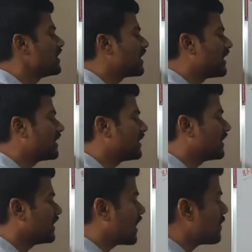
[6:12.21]
ఇలాంటి
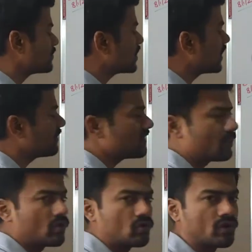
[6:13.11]
అంశాలు ఏవి
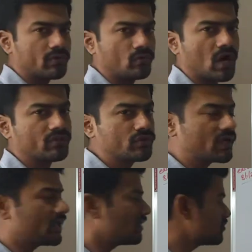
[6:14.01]
అమల్లో లేవు అందుకని ఏం